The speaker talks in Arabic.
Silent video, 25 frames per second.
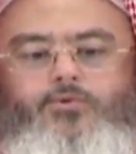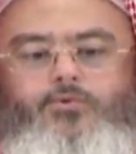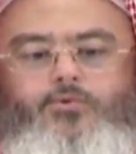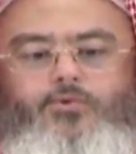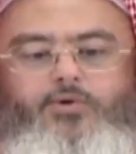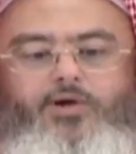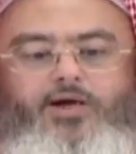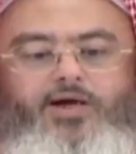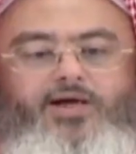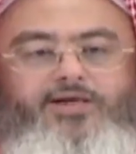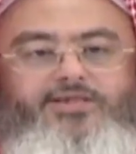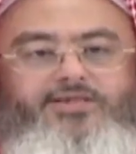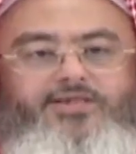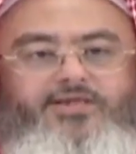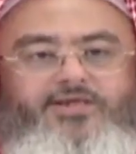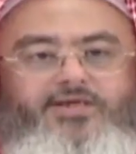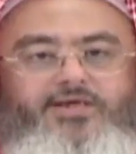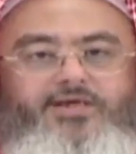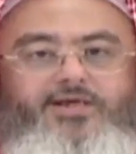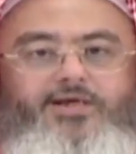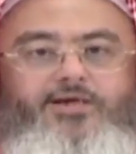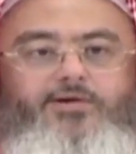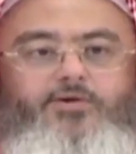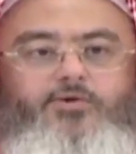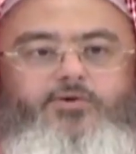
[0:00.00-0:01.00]

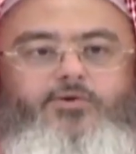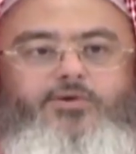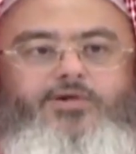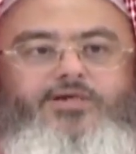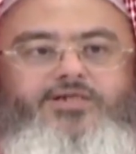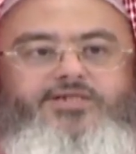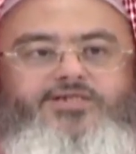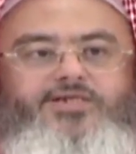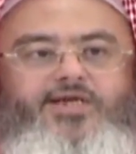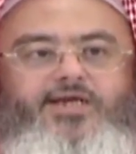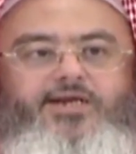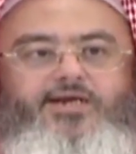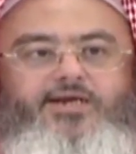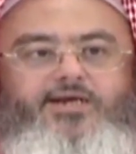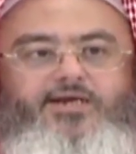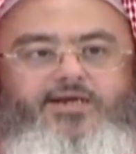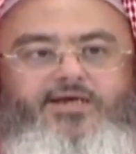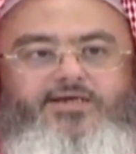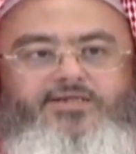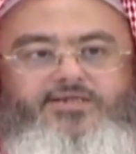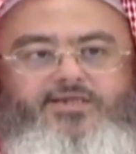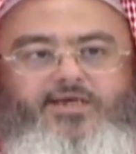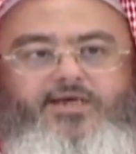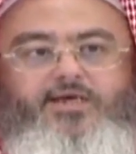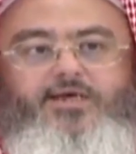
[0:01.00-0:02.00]
وأدخله
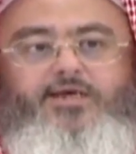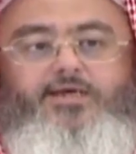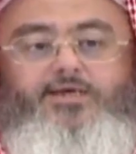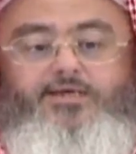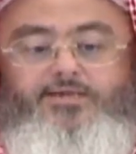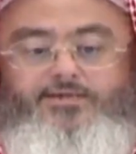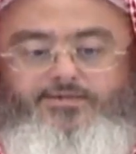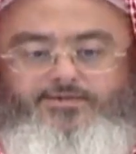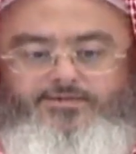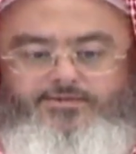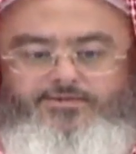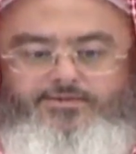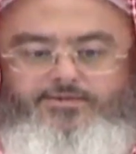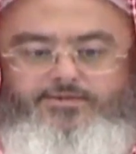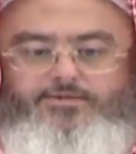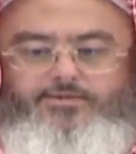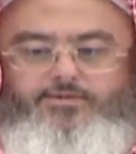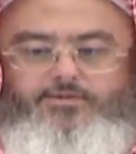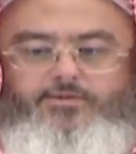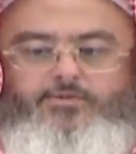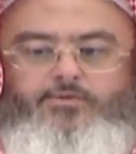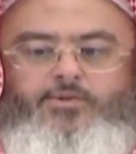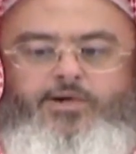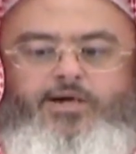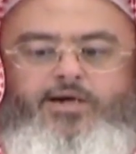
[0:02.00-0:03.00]
الجنة
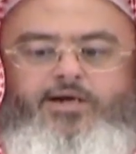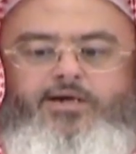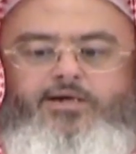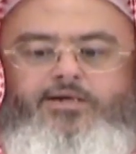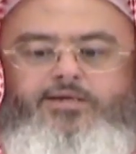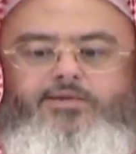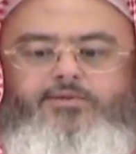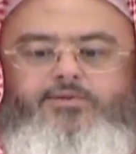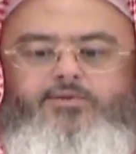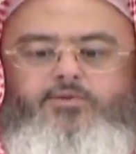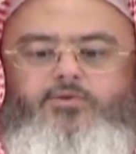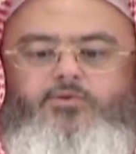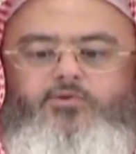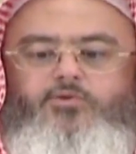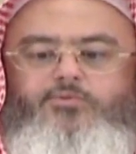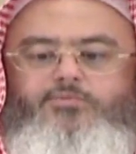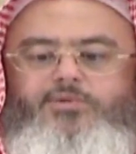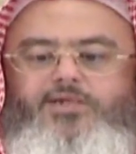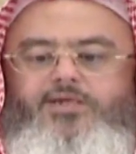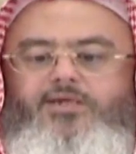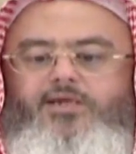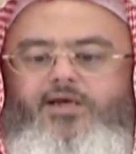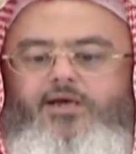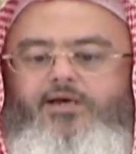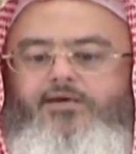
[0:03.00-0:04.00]
وأعذه
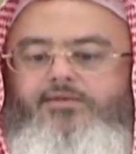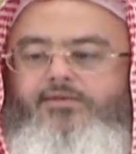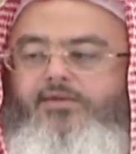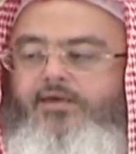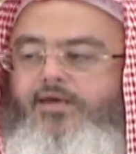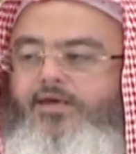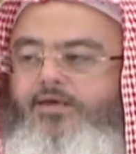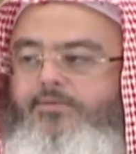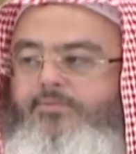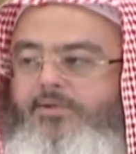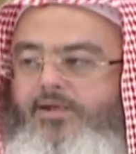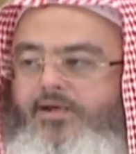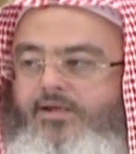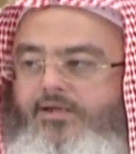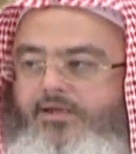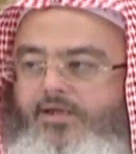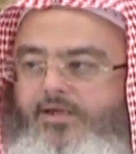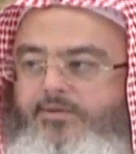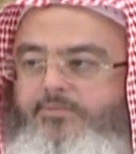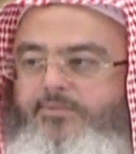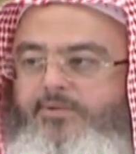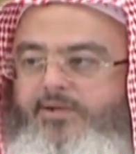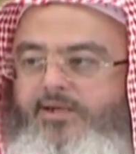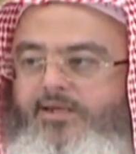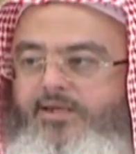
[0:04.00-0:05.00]
من عذاب
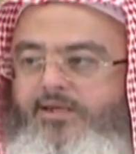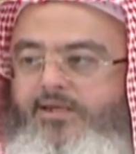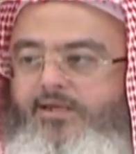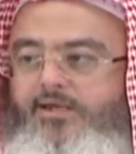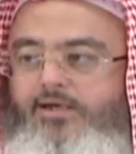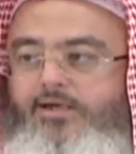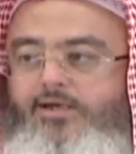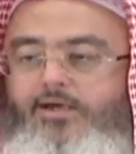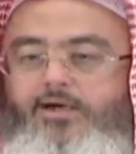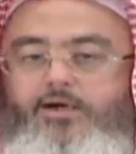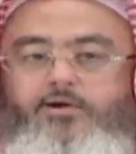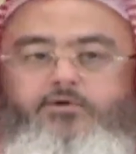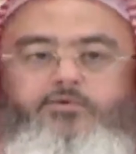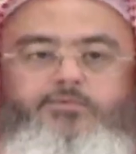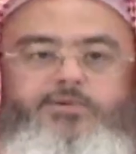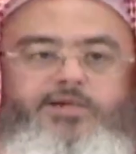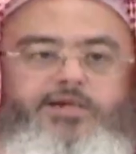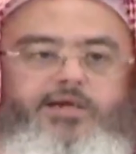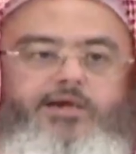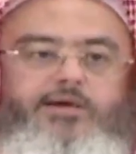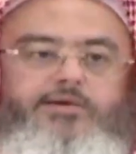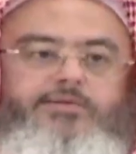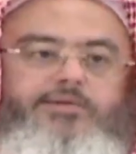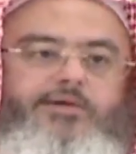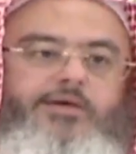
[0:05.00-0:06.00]
القبر أو
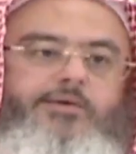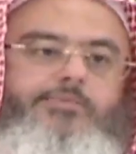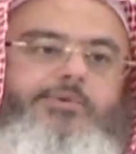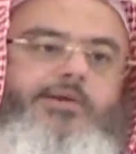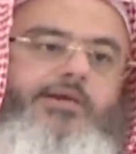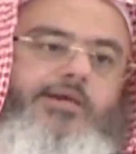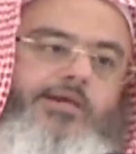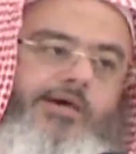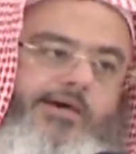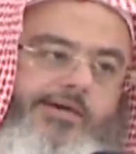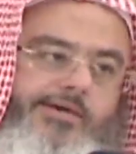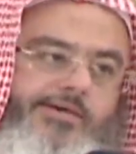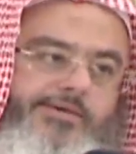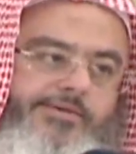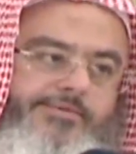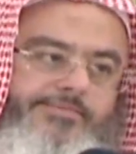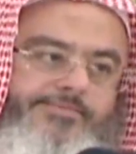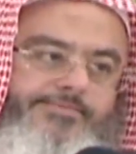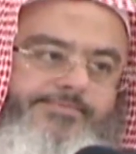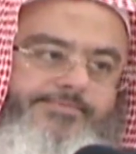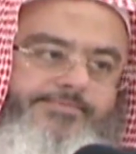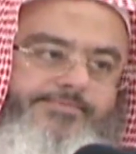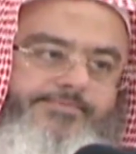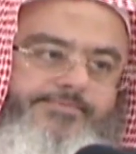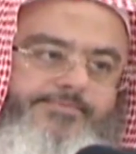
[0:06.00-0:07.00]
من عذاب النار
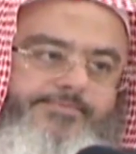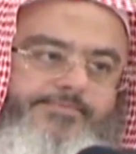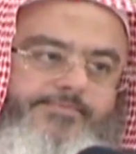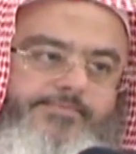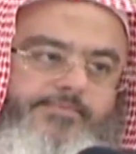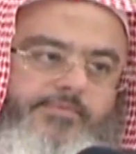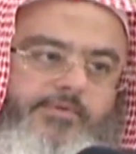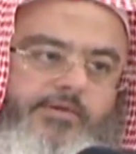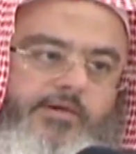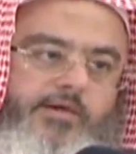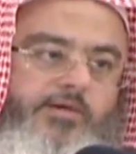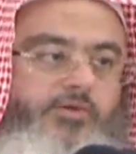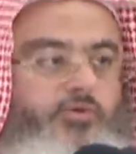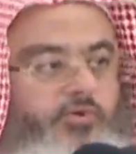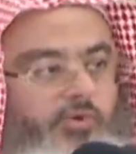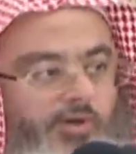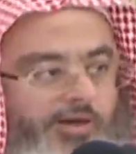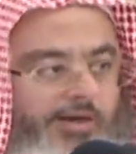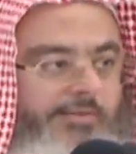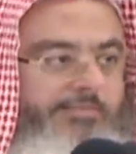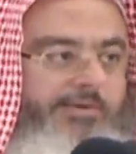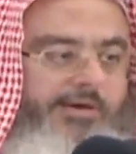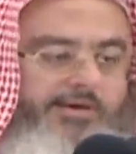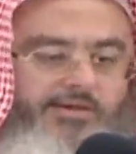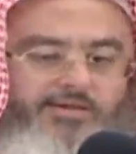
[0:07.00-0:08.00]

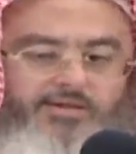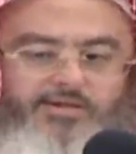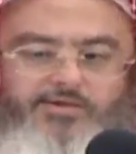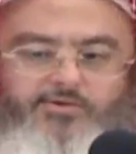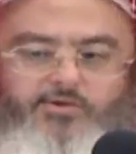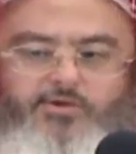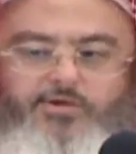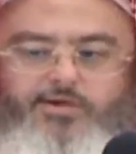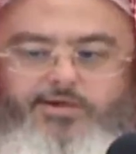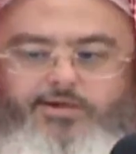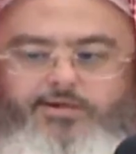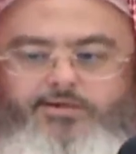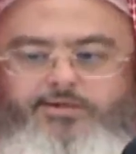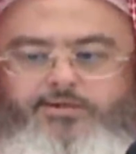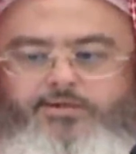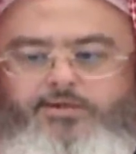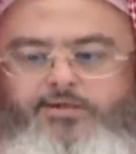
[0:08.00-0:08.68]
الدعاء مرة أخرى